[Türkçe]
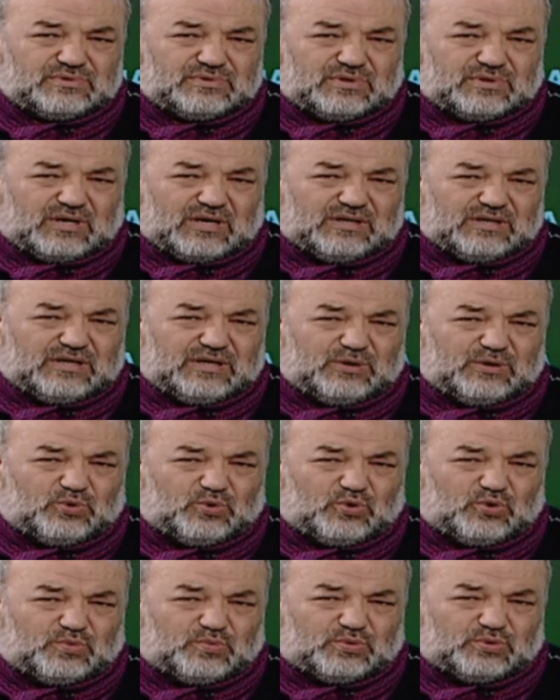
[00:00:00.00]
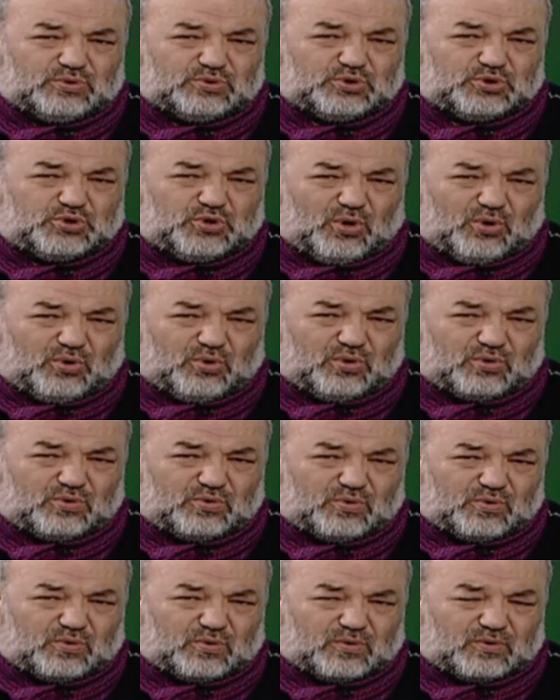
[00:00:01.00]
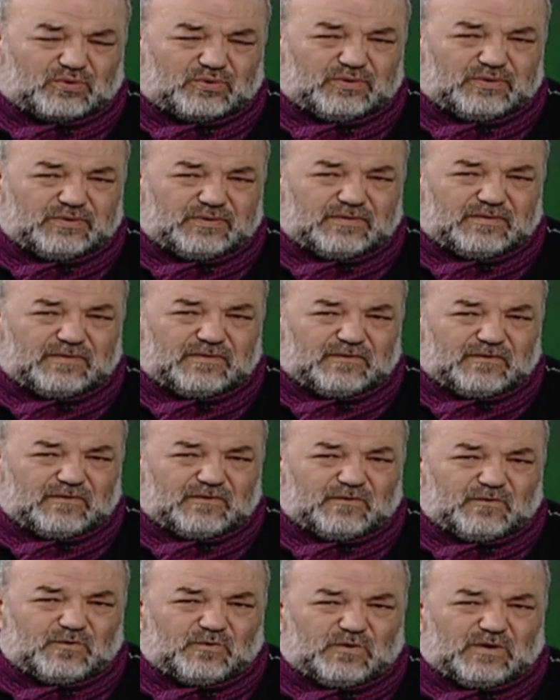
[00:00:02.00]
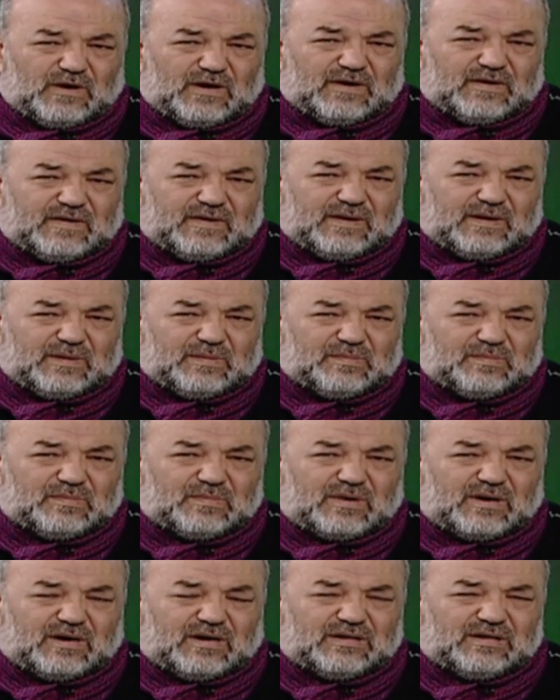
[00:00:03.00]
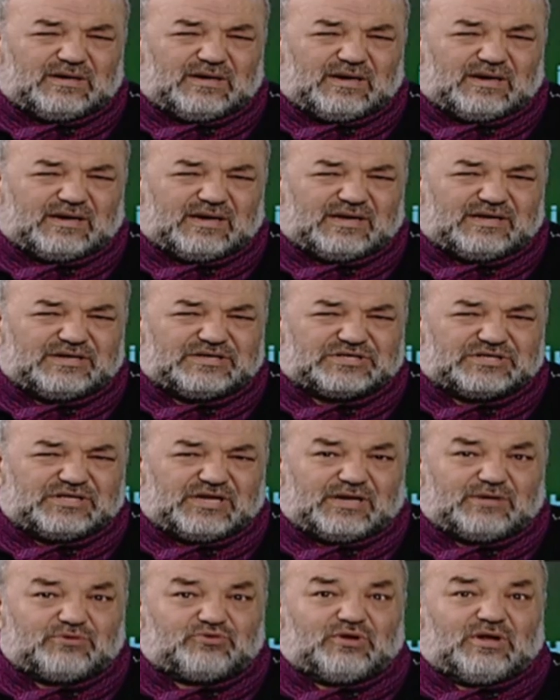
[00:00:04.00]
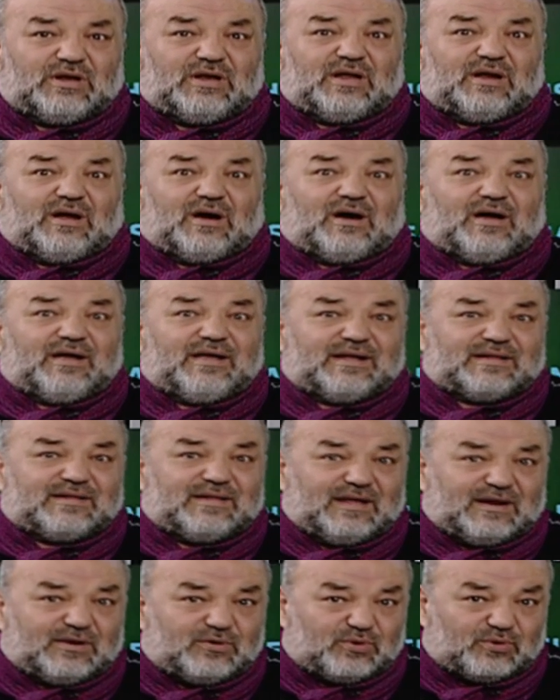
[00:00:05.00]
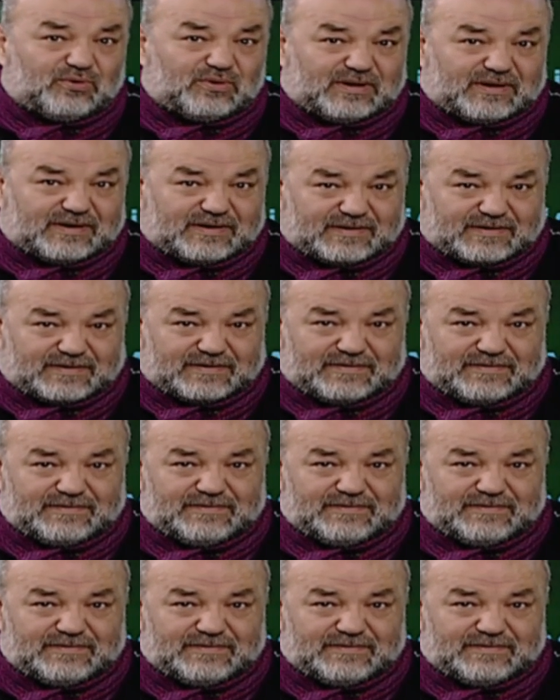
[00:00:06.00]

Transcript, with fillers: Kadının durumu çok kötüydü. Kur'an-ı Kerim kadın erkek ilişkilerini düzenleyen ayetler gönderdi.